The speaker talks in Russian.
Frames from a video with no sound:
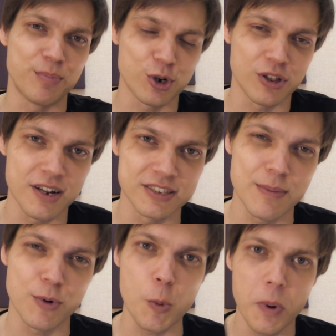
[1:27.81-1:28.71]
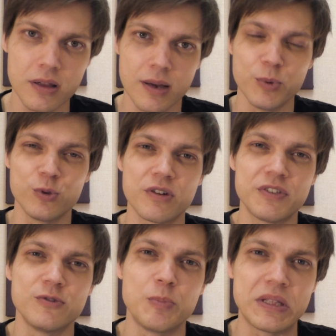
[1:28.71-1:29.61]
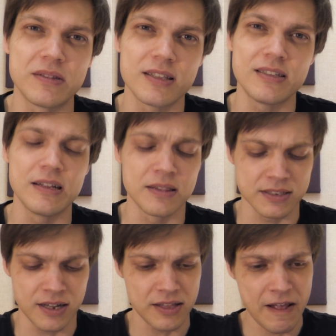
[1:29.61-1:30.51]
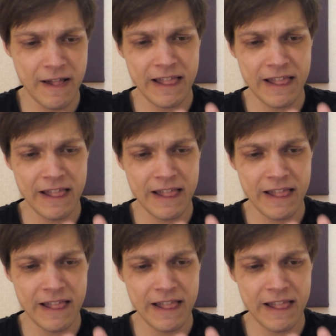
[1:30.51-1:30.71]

В прошлый раз я покупал компьютер всего 15 лет назад